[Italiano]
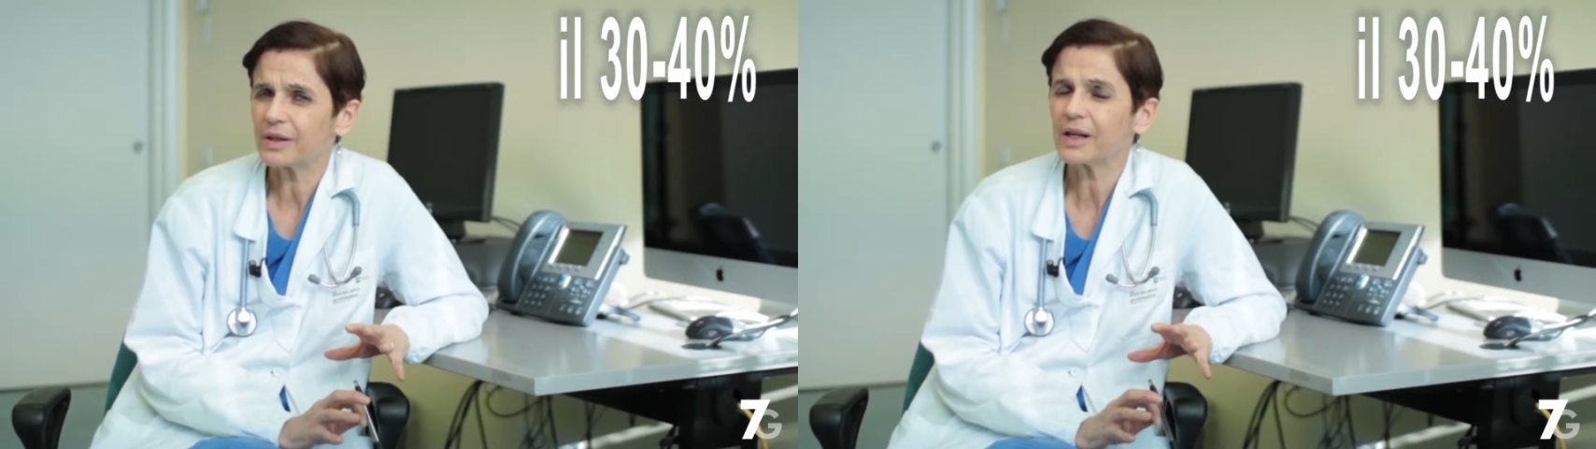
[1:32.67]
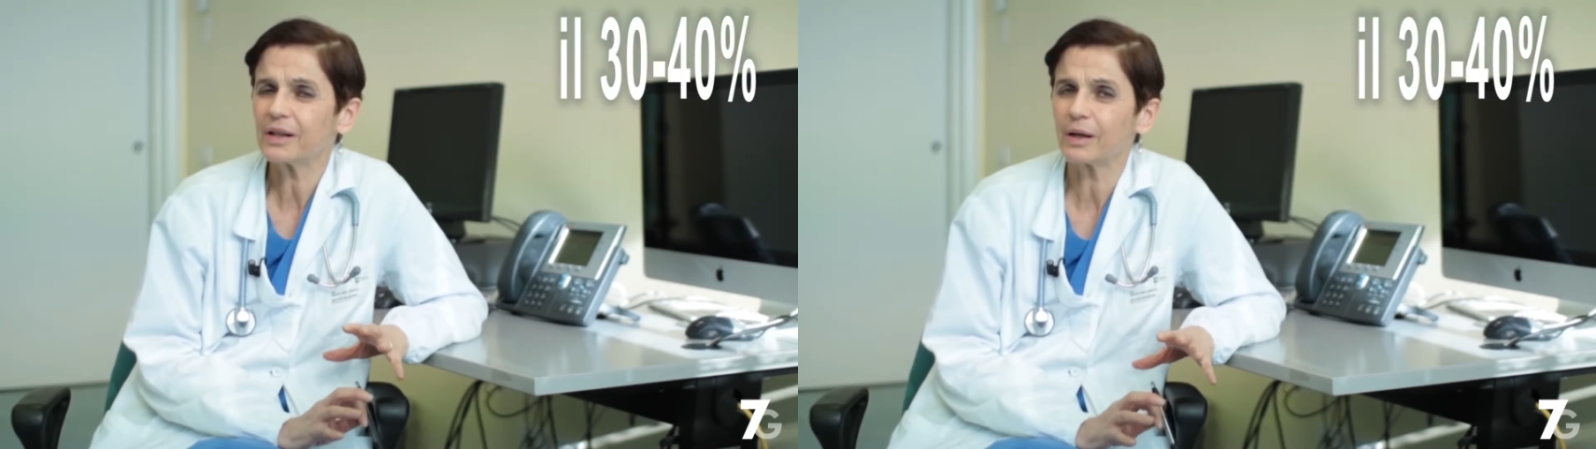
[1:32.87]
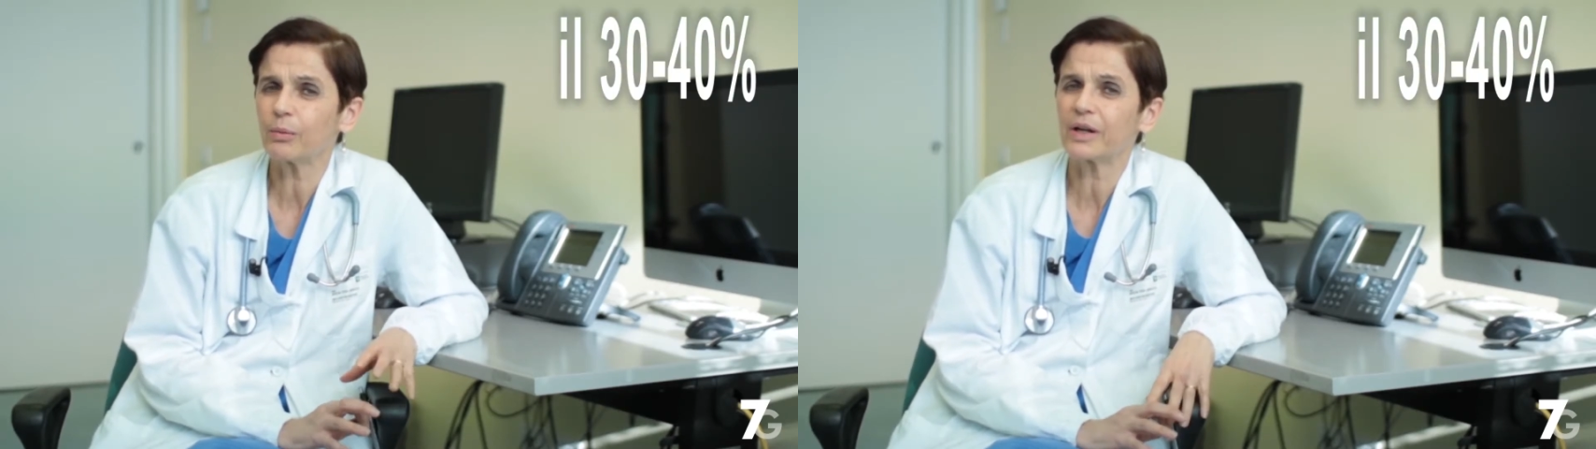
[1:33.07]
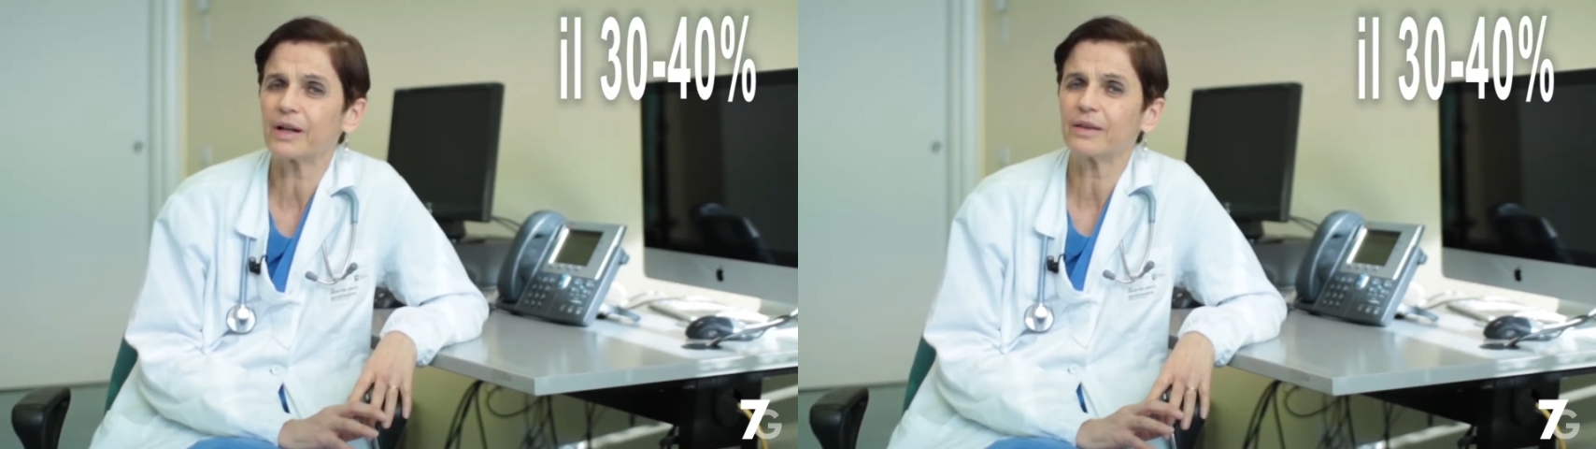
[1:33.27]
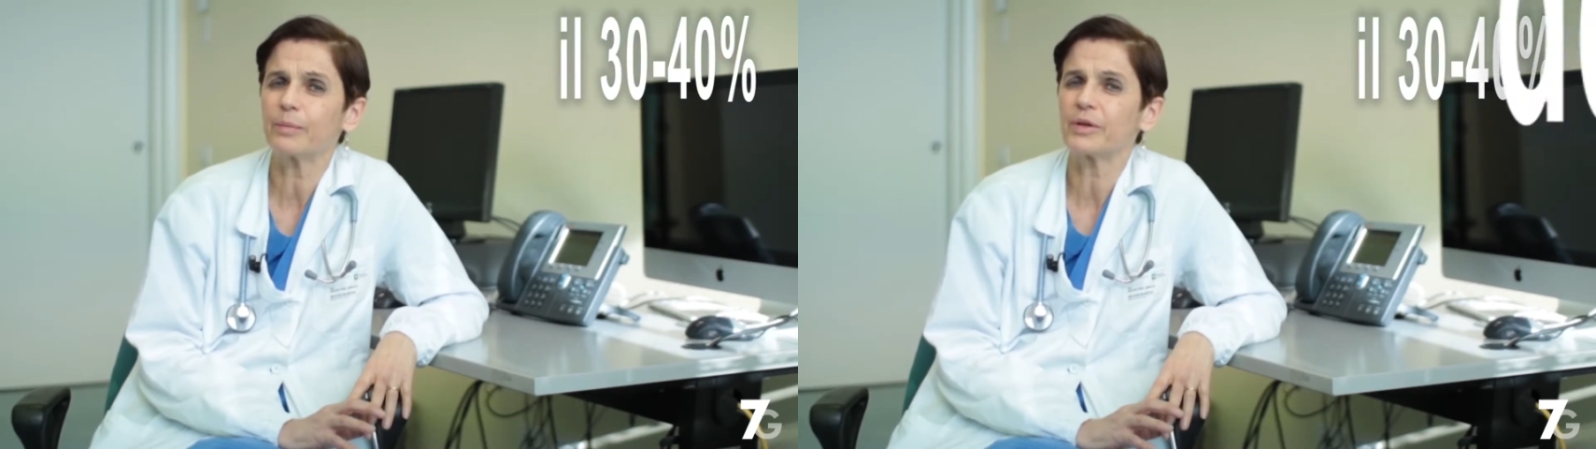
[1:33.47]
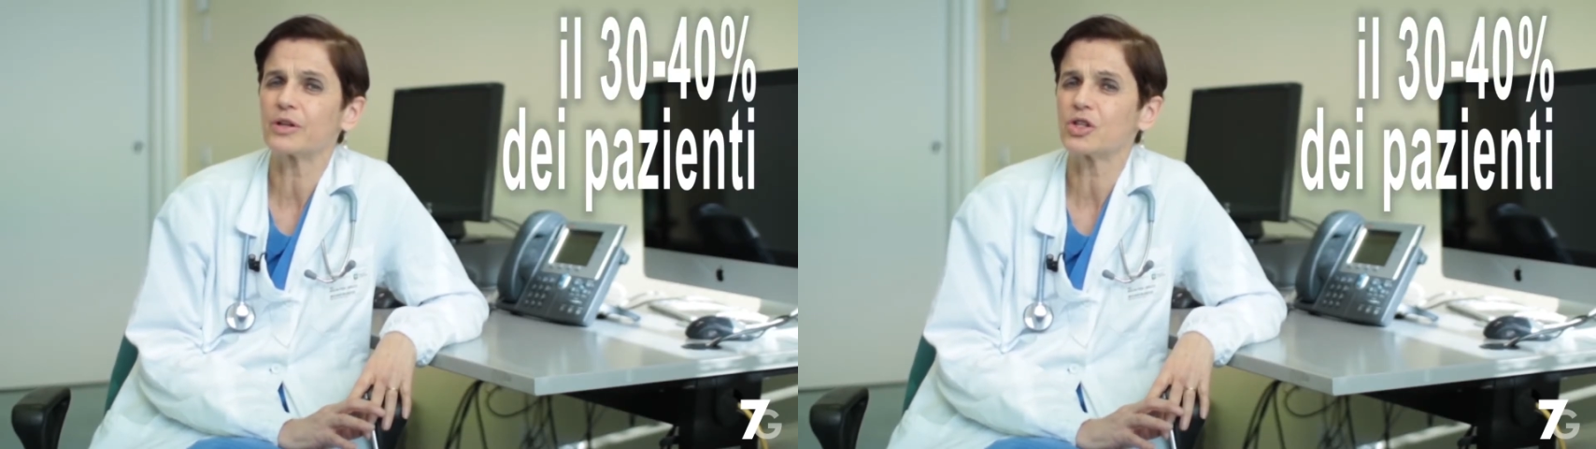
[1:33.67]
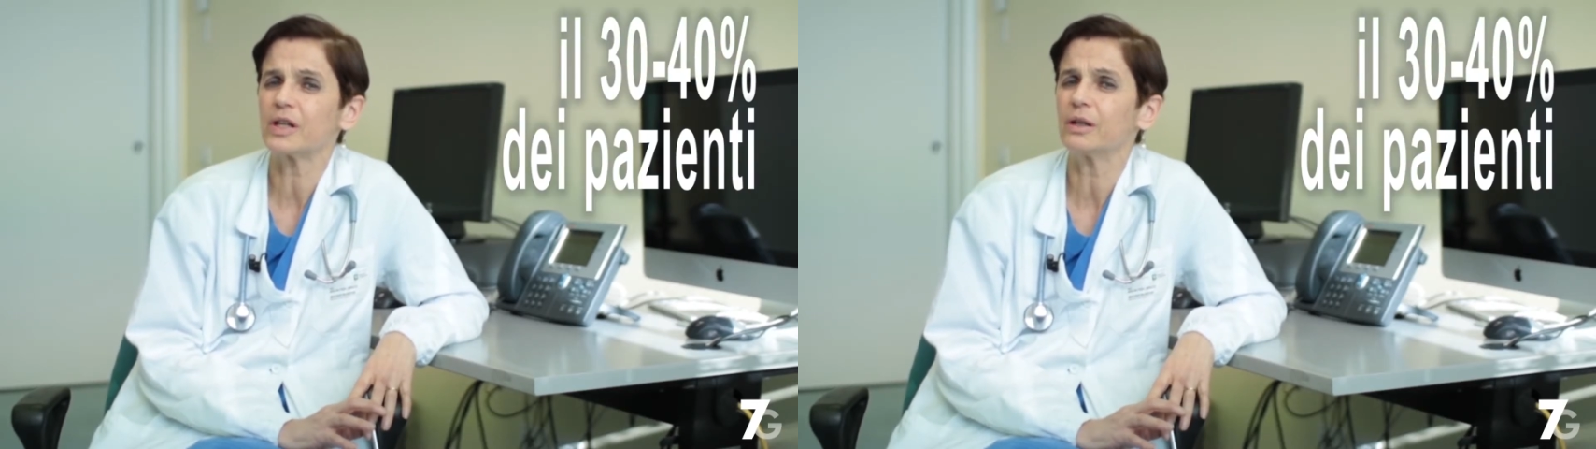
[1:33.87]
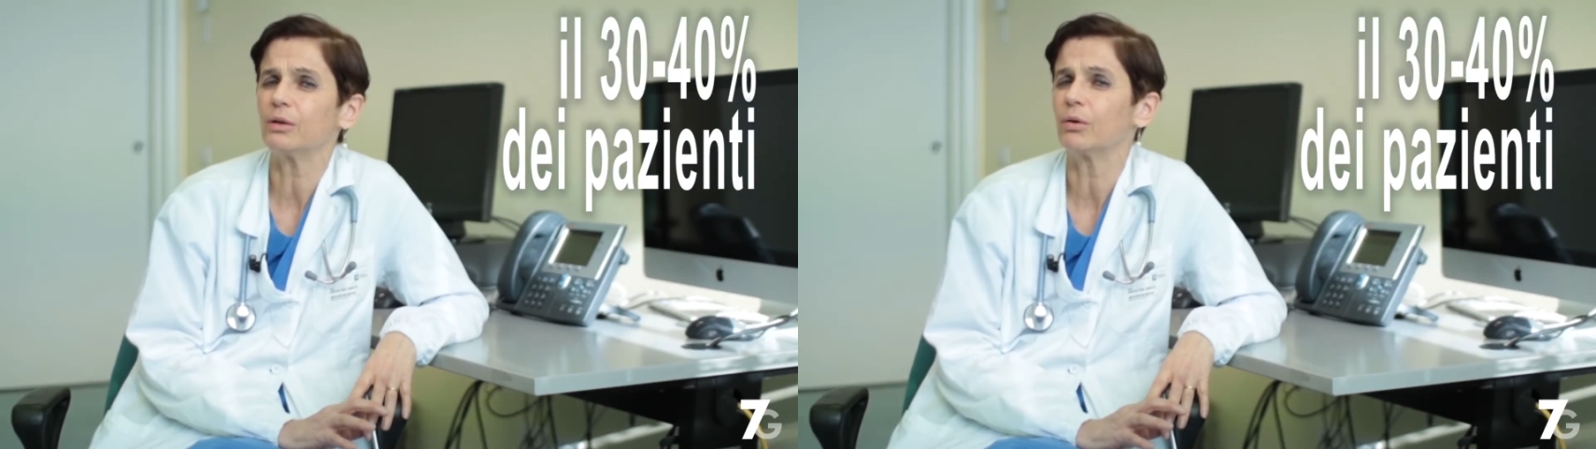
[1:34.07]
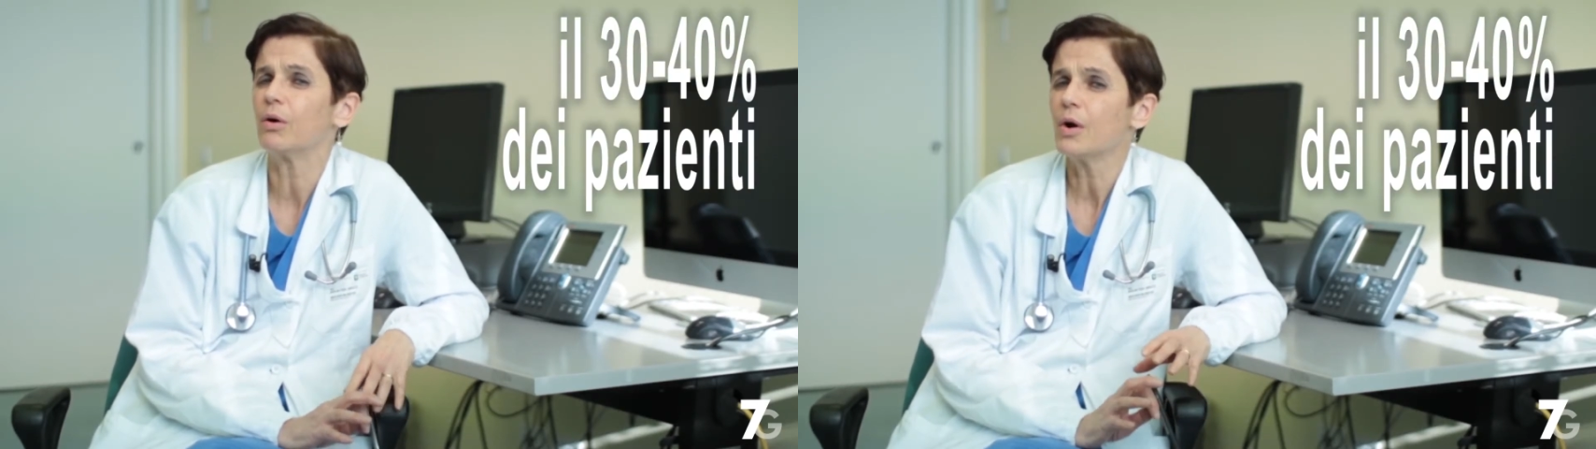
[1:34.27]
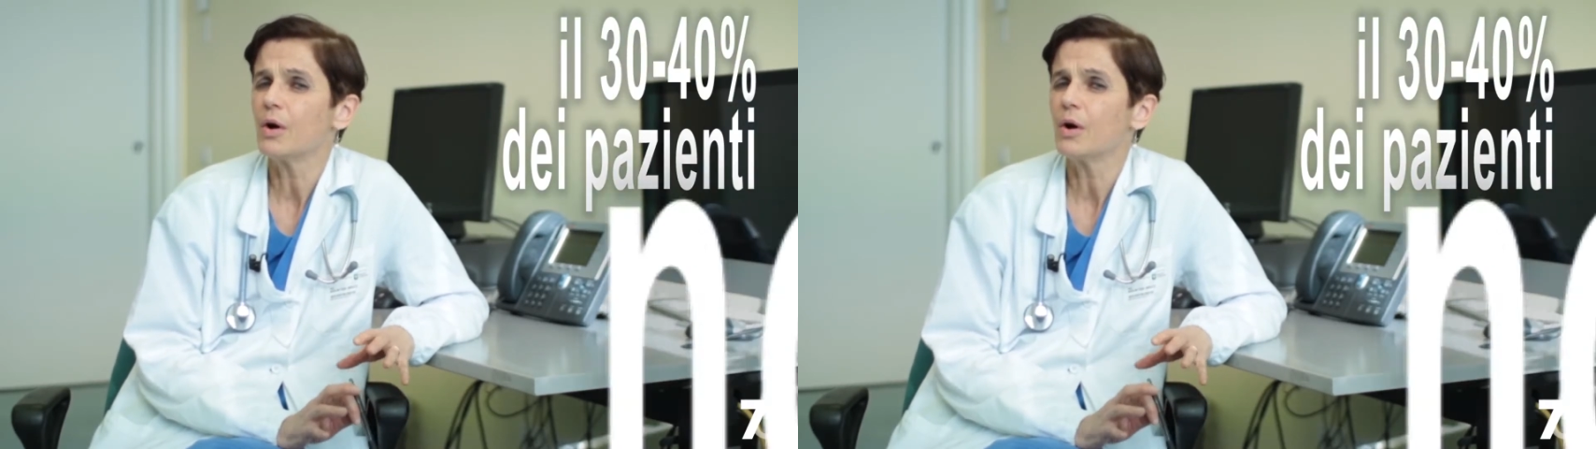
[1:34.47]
30-40%